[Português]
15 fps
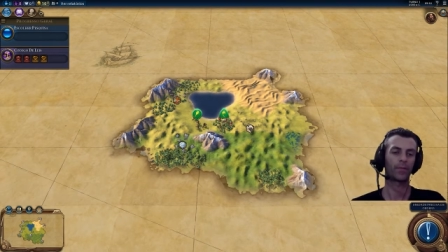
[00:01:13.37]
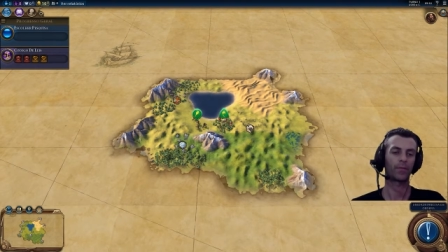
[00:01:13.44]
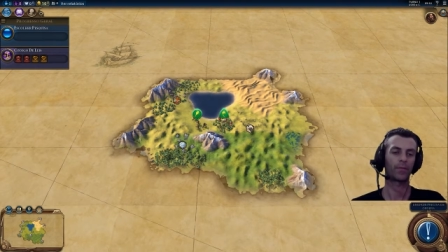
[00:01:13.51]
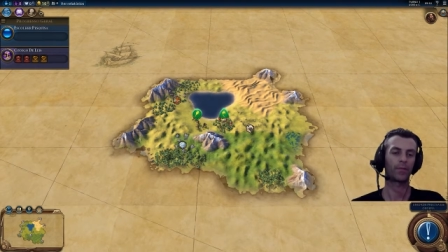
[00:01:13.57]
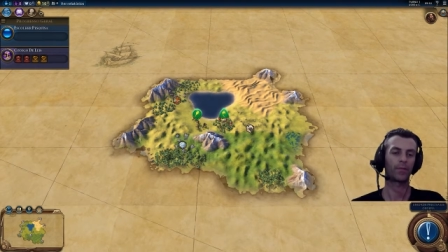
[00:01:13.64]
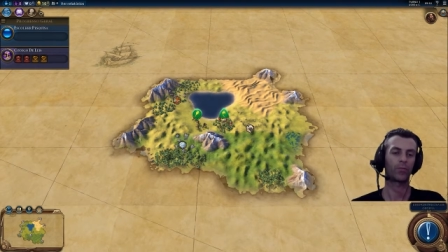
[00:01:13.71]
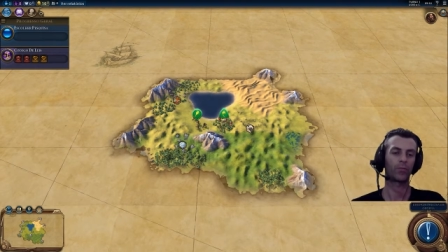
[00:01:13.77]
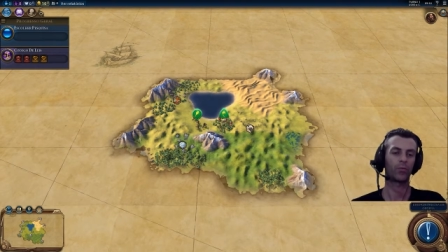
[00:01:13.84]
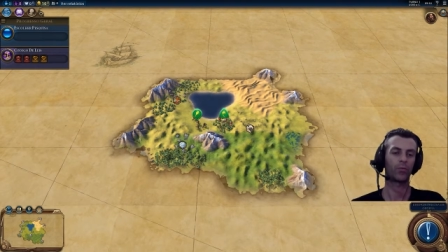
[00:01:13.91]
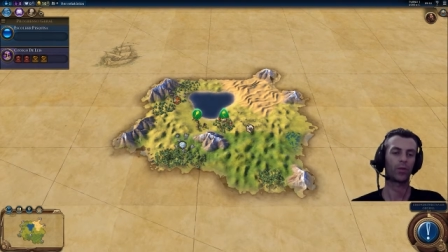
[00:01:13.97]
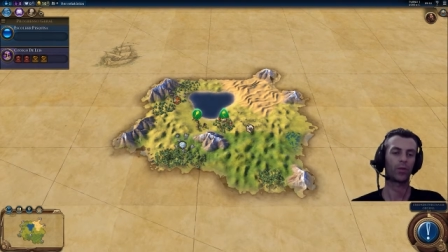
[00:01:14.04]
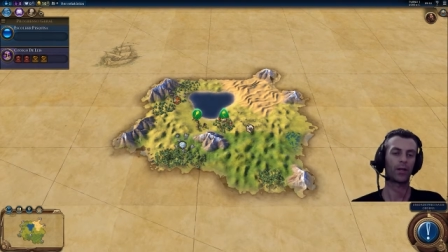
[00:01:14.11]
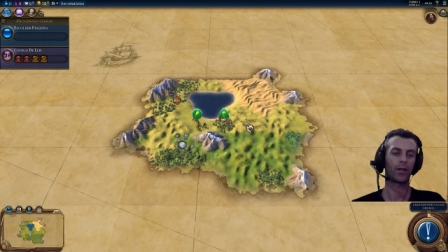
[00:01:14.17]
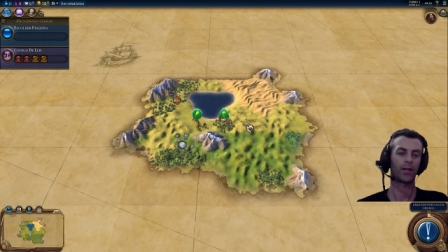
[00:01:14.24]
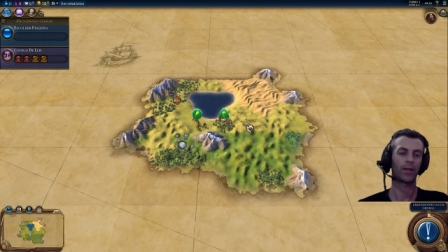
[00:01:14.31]
Vamos
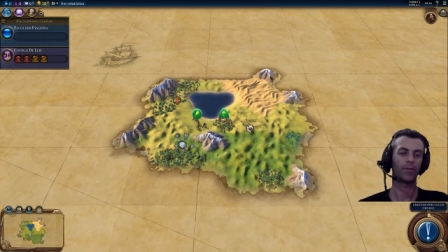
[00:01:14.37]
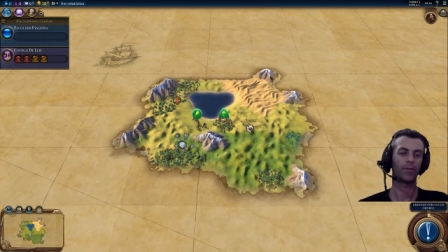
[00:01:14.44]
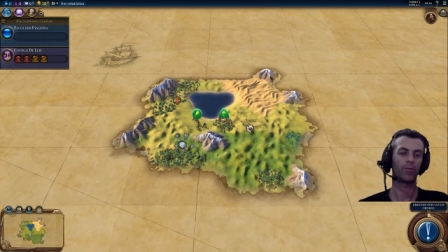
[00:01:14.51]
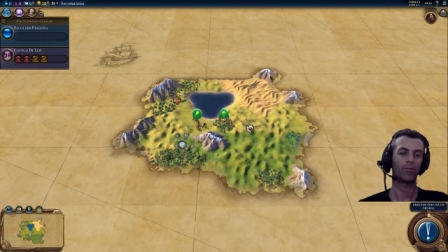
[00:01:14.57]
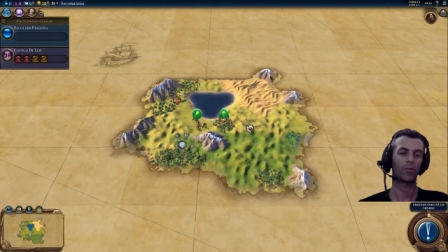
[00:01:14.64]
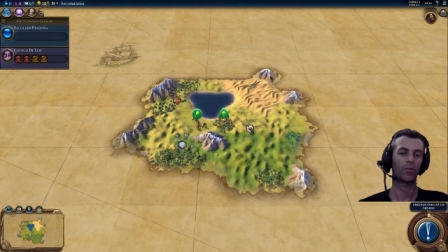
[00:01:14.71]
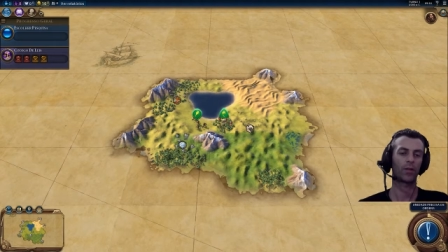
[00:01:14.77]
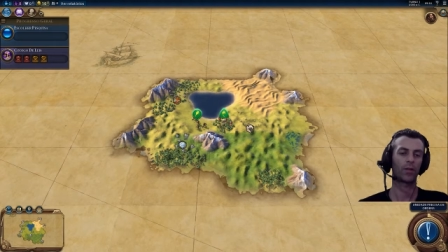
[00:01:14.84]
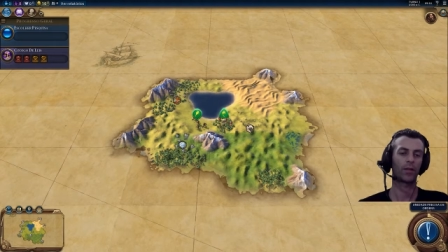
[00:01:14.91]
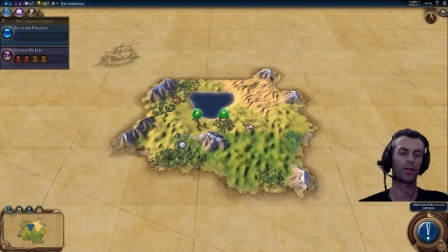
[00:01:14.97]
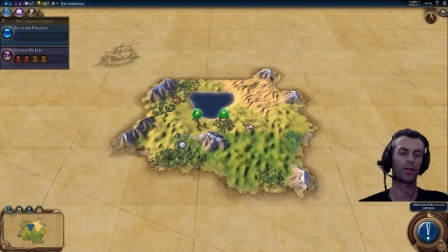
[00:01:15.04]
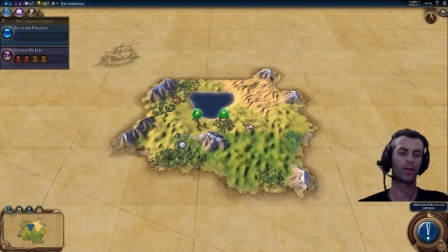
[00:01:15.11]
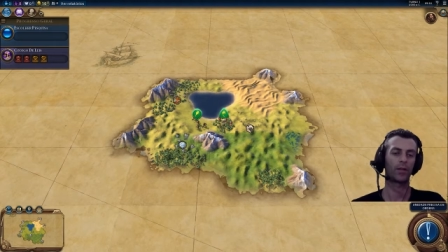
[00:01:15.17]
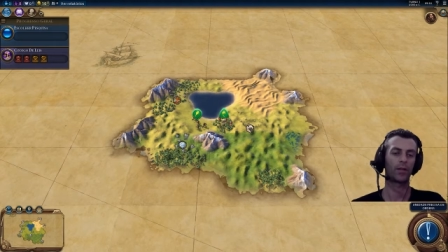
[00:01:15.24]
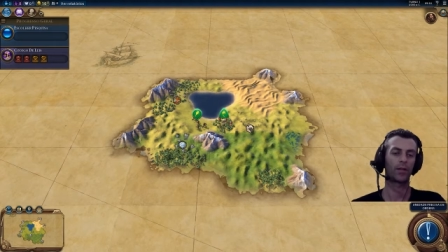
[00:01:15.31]
colocar aqui, vamos colocar
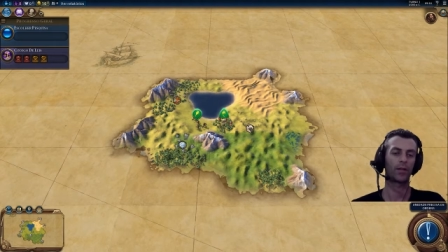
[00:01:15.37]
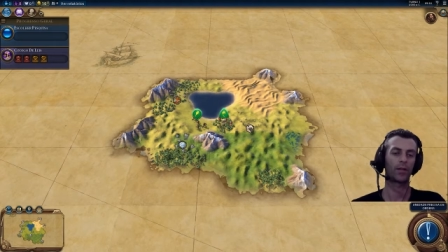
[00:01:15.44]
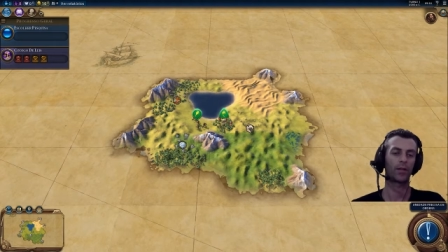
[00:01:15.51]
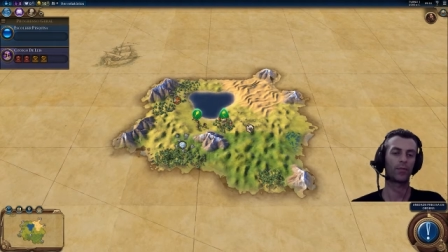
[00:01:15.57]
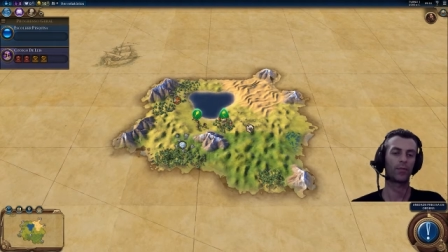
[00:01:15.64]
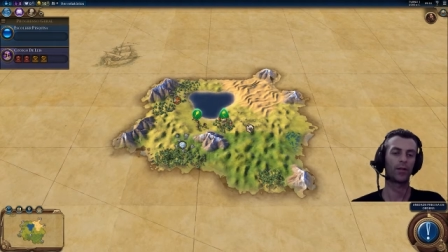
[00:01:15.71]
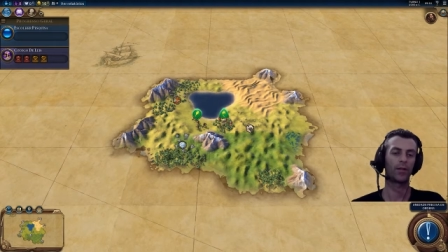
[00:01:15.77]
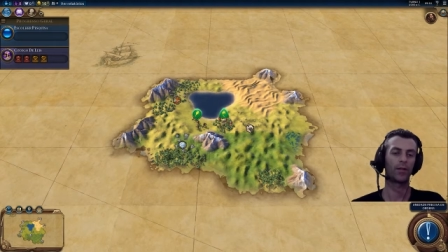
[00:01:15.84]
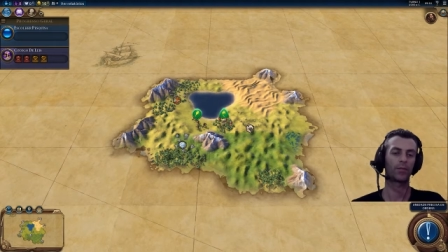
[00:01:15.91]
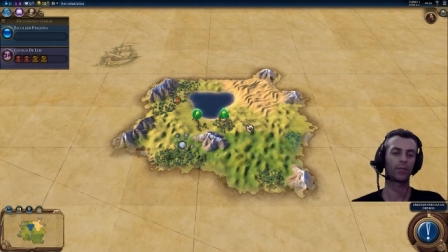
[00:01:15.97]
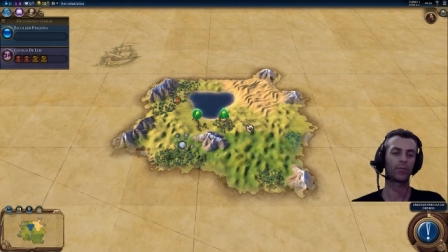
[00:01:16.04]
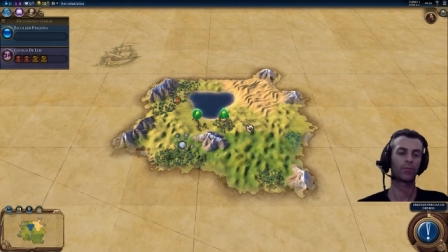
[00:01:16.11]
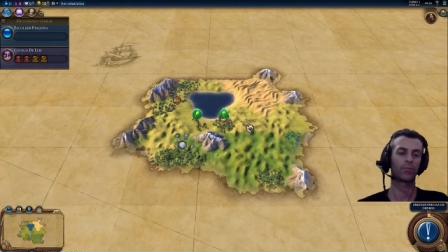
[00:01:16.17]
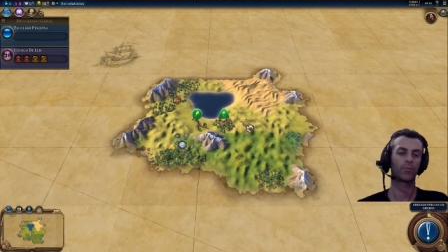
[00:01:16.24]
aqui, aqui mesmo.